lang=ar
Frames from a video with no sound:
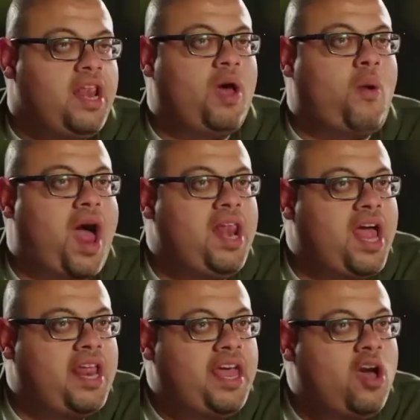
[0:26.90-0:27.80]
لو
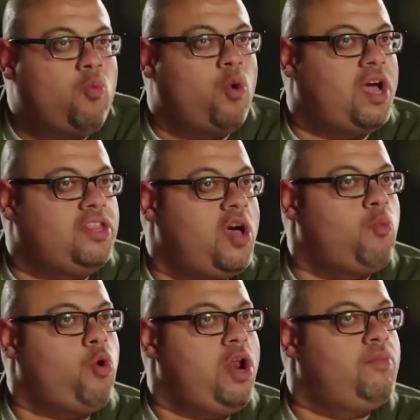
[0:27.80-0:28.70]
علقناهم
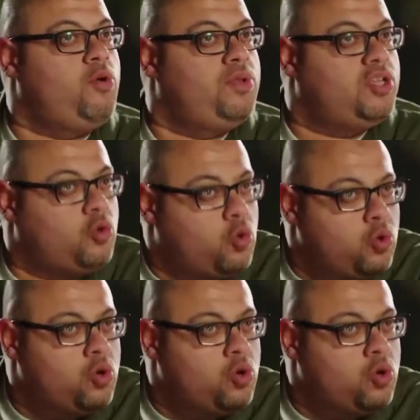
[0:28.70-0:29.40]
وخدناهم ورحنا بيهم ديسكو